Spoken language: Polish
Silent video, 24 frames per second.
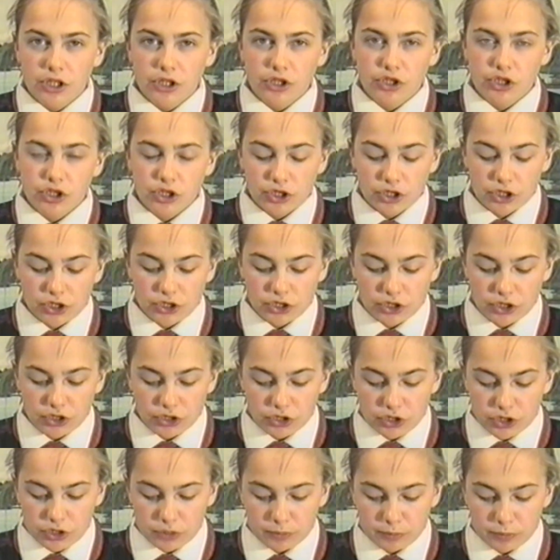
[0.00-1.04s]

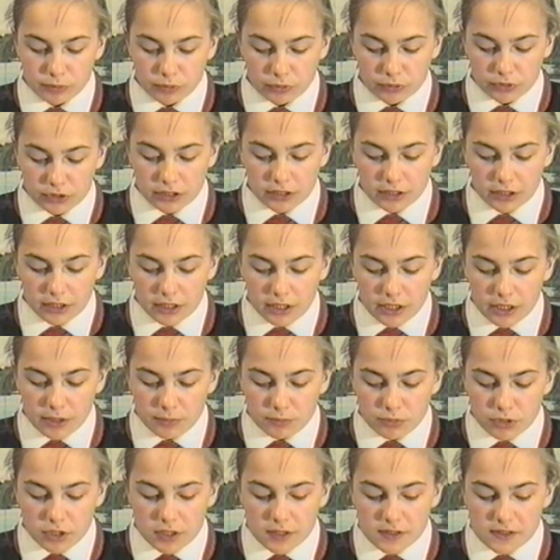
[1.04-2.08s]
33 punkty
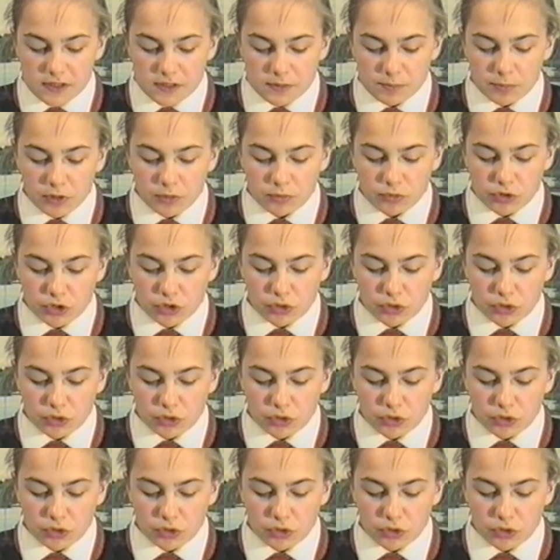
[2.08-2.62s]
przed zespołem